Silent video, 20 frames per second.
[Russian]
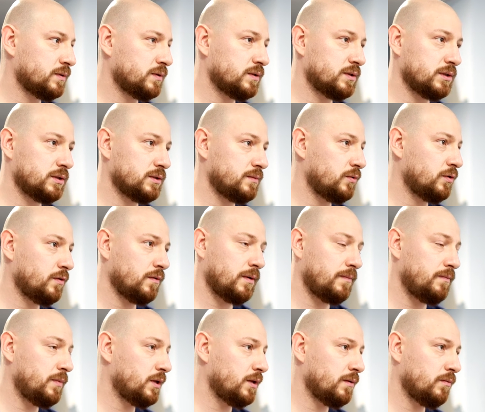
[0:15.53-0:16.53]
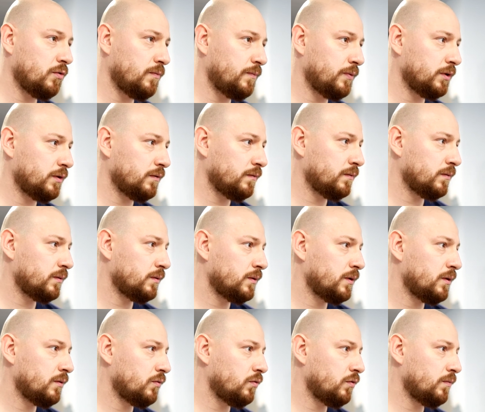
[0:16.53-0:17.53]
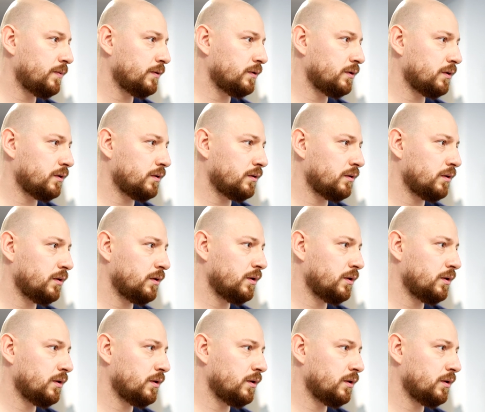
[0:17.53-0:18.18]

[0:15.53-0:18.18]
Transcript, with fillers: со знаменом обменом опытов, опыта.